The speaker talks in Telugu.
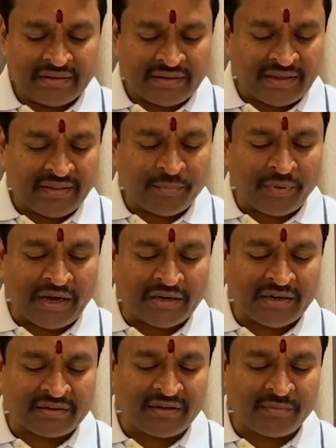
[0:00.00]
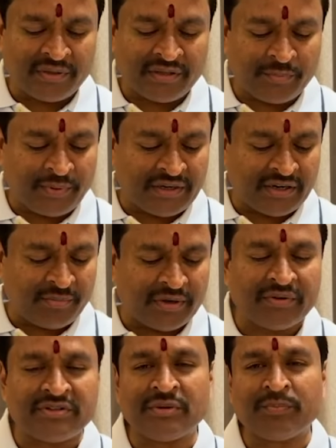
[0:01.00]
దాదాపు ఆరు లక్షల మందికి పెట్టాం
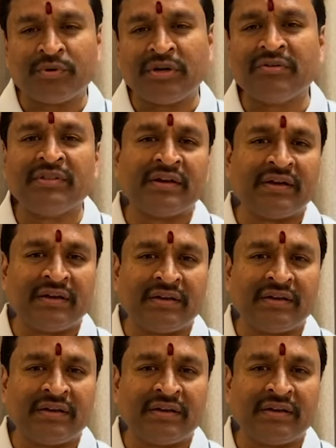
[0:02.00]
మేమని చెప్పుకునే విధంగా